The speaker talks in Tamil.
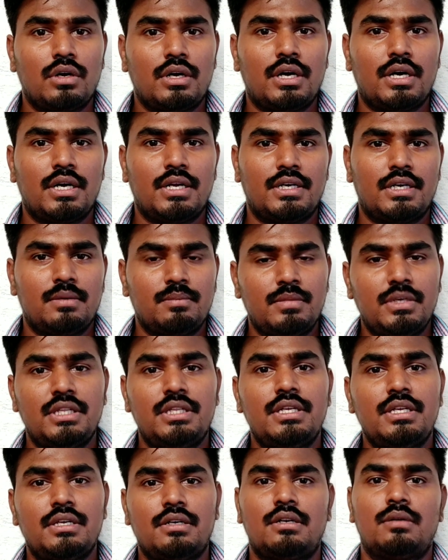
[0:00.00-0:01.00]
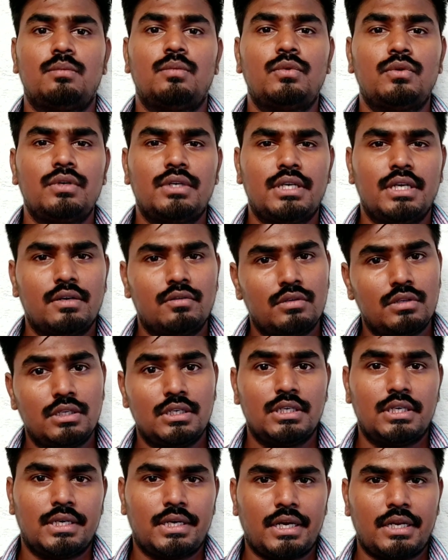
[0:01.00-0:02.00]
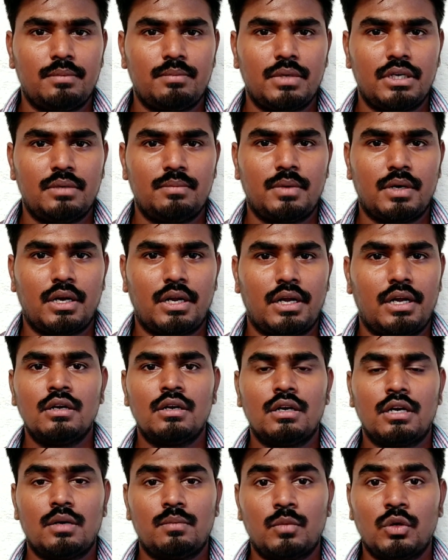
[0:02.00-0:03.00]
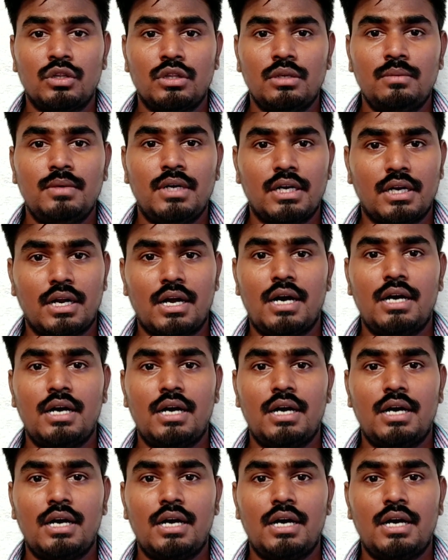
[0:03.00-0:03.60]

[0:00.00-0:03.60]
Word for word: ஒர்க் ஆகலைன்னா மீதி இருக்கிற மூணு கீயை வந்து நீங்கள் ட்ரை பண்ணி பாருங்கள் நான் மொத்தமாக